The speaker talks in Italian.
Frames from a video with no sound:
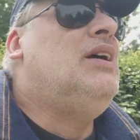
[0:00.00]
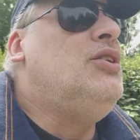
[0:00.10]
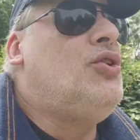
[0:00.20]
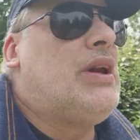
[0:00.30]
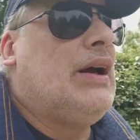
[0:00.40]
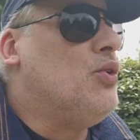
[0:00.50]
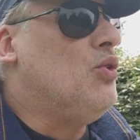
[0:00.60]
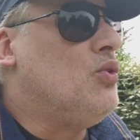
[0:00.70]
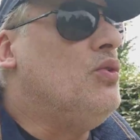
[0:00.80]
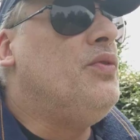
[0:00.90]
non reggono
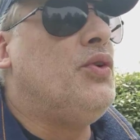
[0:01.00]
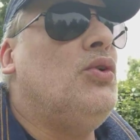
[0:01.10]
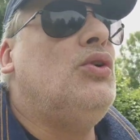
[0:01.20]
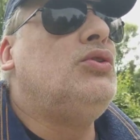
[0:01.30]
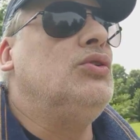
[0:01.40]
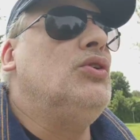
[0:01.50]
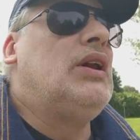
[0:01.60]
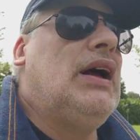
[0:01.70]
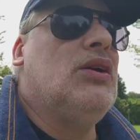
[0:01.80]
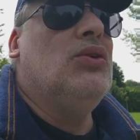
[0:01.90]
il confronto, non
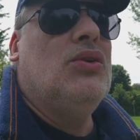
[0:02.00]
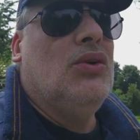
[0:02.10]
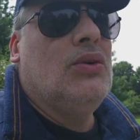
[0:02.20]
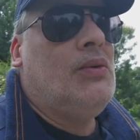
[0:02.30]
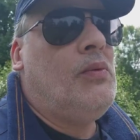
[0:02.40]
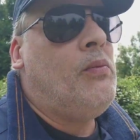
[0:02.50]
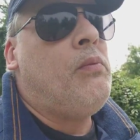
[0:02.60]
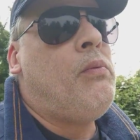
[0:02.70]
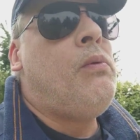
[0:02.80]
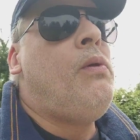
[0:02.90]
reggono
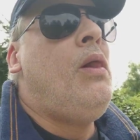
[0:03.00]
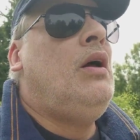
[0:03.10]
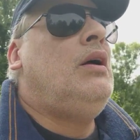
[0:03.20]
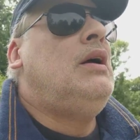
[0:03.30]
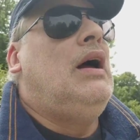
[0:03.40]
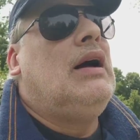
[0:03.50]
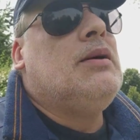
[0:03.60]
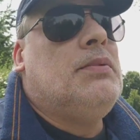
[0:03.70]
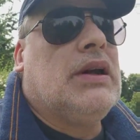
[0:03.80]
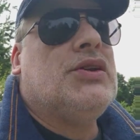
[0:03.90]

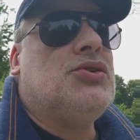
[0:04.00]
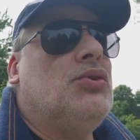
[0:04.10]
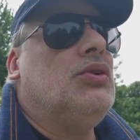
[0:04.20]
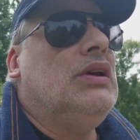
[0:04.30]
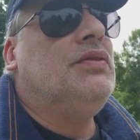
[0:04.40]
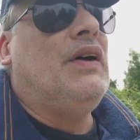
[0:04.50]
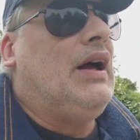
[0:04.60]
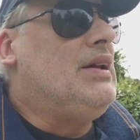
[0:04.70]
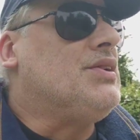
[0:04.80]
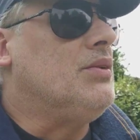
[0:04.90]
anche perché sono dei
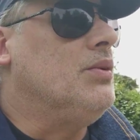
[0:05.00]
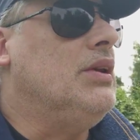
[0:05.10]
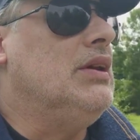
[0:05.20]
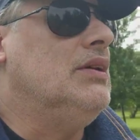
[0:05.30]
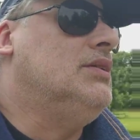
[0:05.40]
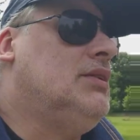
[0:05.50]
falsi, quindi